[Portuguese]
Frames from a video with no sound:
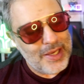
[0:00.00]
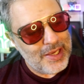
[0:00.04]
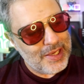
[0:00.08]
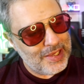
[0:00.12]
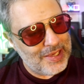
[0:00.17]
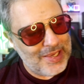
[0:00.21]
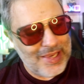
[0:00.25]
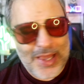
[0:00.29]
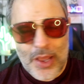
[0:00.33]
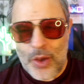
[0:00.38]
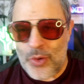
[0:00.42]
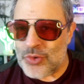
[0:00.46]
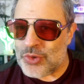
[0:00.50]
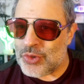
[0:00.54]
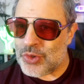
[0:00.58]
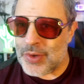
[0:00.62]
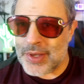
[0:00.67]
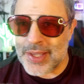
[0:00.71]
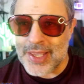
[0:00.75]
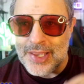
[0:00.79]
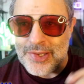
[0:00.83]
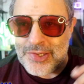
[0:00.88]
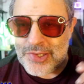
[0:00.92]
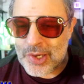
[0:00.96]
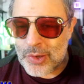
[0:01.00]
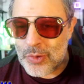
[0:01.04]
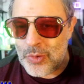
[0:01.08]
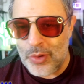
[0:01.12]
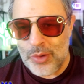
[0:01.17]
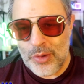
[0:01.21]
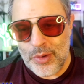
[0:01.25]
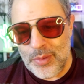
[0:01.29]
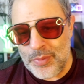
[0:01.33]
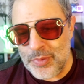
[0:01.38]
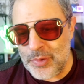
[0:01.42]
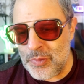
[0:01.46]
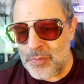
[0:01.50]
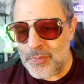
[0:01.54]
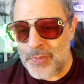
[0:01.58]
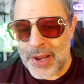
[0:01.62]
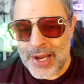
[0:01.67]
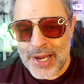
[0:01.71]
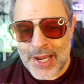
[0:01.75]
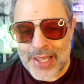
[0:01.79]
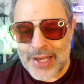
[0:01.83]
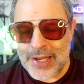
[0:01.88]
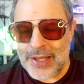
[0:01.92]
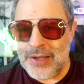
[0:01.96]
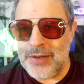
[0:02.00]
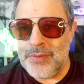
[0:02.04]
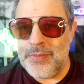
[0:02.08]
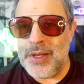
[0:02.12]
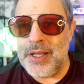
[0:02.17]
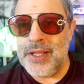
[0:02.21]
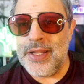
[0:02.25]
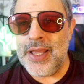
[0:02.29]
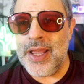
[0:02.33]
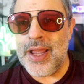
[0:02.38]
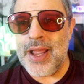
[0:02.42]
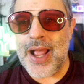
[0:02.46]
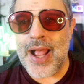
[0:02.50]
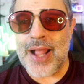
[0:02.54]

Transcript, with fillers: que é um soquete econômico pra caramba, né?